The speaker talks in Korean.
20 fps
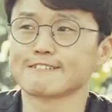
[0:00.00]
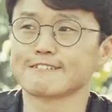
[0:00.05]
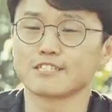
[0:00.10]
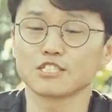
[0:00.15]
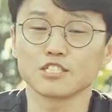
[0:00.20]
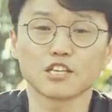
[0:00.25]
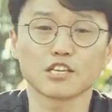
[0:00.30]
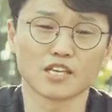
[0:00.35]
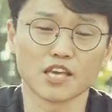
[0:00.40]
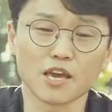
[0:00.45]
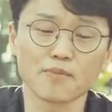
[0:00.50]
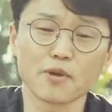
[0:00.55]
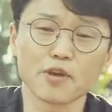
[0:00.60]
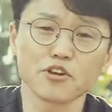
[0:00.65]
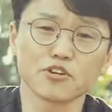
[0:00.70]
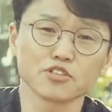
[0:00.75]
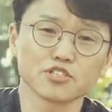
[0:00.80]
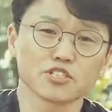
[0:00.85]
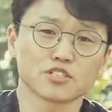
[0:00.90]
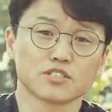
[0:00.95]
그런데 예배
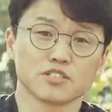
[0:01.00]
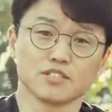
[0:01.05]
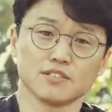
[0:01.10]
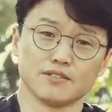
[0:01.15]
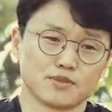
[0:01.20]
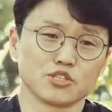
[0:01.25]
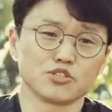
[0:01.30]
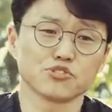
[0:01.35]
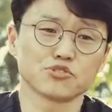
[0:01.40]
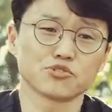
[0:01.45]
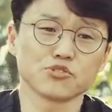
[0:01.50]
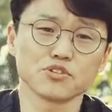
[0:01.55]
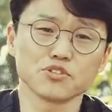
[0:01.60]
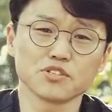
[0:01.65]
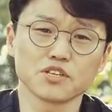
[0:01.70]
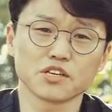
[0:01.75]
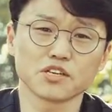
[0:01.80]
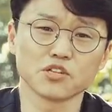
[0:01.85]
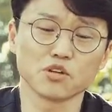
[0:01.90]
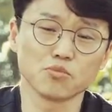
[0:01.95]
형식은
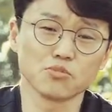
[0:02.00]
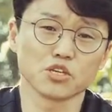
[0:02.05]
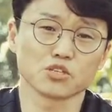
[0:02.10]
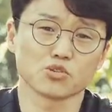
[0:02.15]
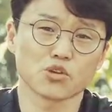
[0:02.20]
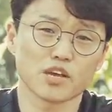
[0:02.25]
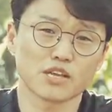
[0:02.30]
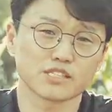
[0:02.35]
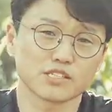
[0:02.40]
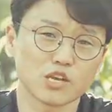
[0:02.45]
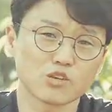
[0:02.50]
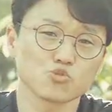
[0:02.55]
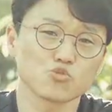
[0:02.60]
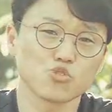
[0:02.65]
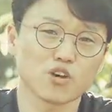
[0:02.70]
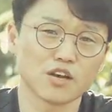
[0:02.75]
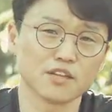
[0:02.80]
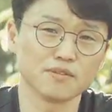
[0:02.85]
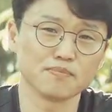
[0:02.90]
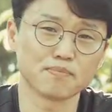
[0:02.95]
비글스도인들에게 너무나
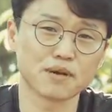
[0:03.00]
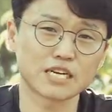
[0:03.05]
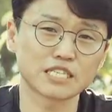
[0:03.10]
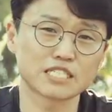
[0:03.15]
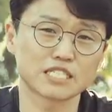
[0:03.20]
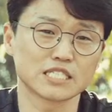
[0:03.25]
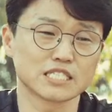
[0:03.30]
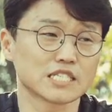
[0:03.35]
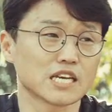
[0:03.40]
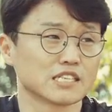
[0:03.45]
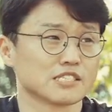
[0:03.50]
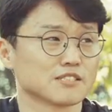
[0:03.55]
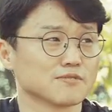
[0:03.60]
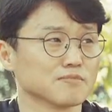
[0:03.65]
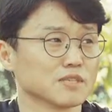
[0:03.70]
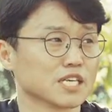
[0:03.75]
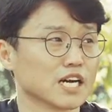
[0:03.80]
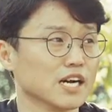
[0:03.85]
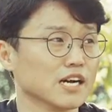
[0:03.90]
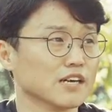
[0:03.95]
생소한 방식이지
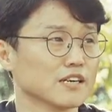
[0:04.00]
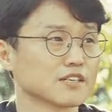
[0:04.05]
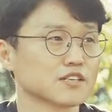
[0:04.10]
않습니까?